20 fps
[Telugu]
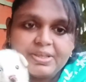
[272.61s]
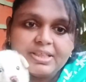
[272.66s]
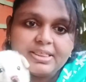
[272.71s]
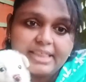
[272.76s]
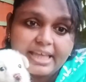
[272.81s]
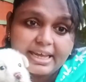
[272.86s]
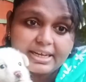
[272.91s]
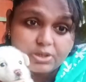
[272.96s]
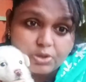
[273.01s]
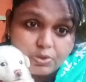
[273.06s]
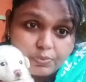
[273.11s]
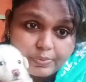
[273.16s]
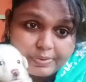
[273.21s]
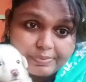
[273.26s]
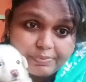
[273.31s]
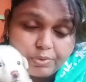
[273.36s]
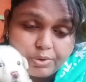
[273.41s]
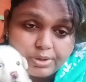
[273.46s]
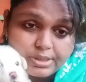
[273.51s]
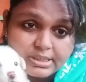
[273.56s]
థ్యాంక్ యూ ఫర్
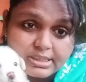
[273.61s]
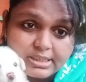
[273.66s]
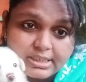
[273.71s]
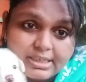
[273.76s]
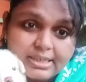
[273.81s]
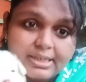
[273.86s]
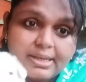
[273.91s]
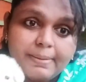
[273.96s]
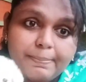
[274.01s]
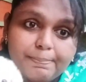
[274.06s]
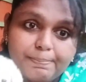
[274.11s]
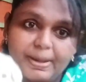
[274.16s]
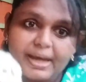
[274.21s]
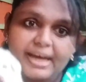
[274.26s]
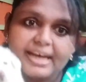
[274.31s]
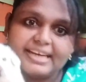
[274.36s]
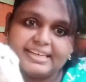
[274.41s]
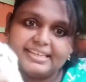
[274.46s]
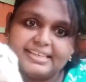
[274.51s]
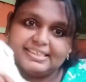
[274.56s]
వాచింగ్
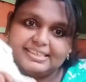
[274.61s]
బాయ్